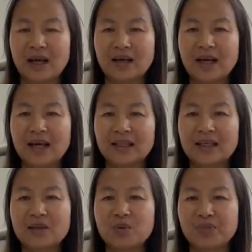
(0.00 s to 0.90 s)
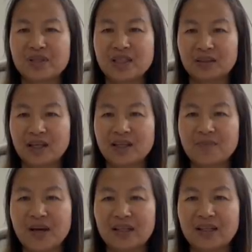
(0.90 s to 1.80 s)
唐卡呢根本不是小摊上
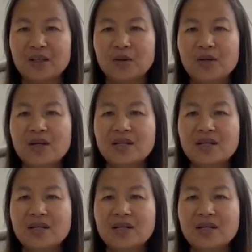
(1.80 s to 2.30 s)
买的那种，